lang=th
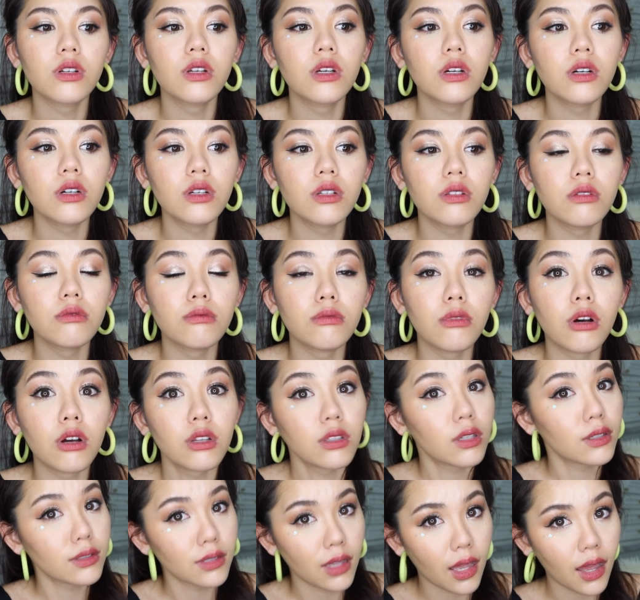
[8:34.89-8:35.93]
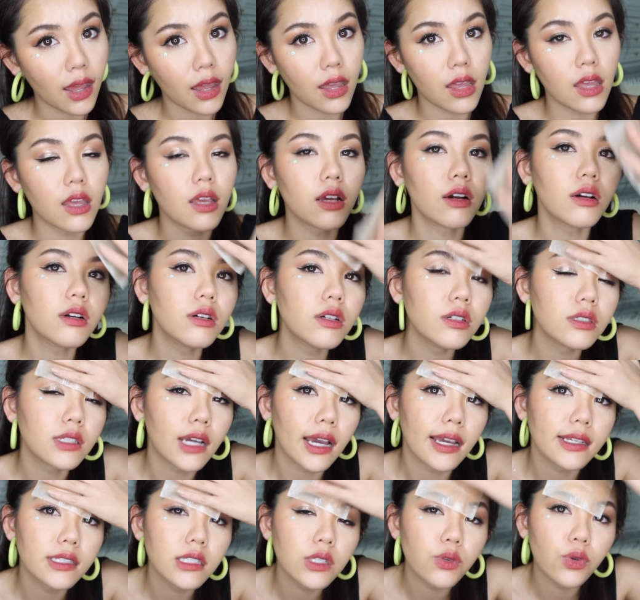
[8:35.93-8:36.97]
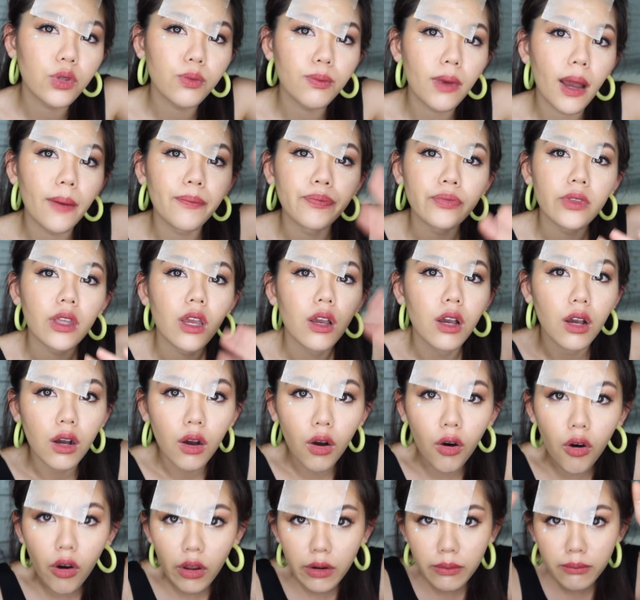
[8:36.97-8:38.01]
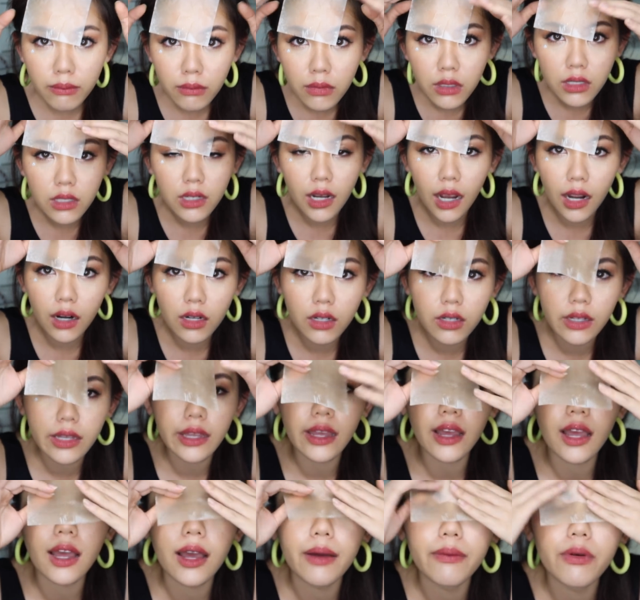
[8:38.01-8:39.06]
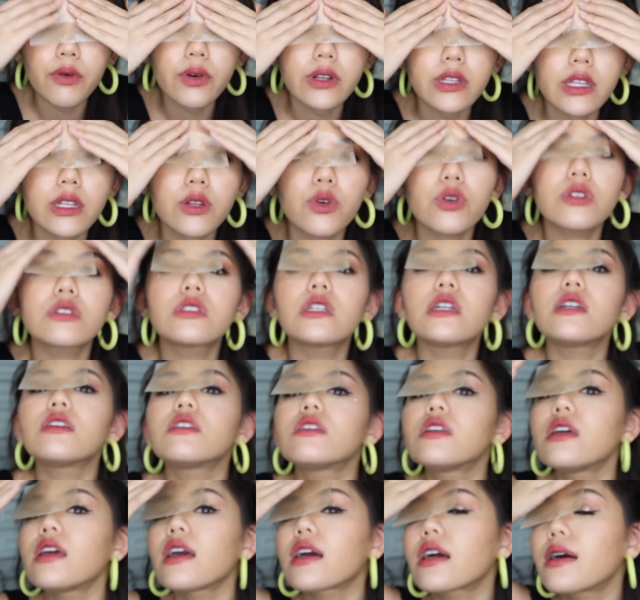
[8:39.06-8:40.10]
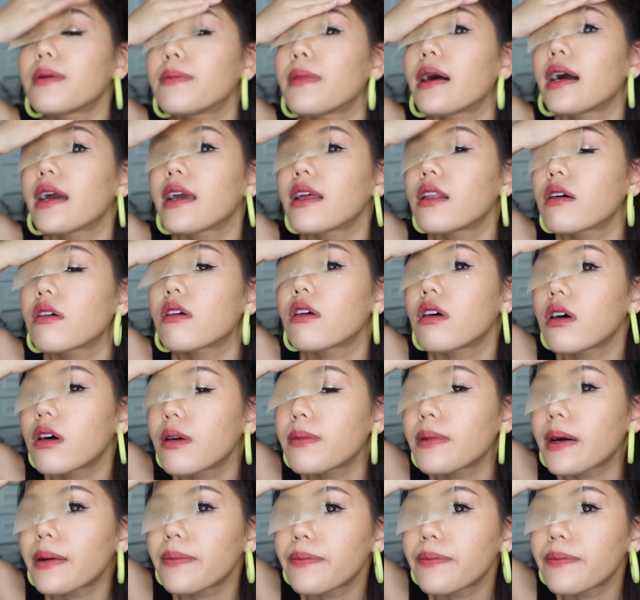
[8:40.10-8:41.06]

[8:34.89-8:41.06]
ขึ้นมอเตอร์ไซค์ก็คือใช้ชีวิตแบบคนเมืองเลยอะ่ะ เพราะวันนี้โดนทิ้งที่เอกมัยแล้วก็แบ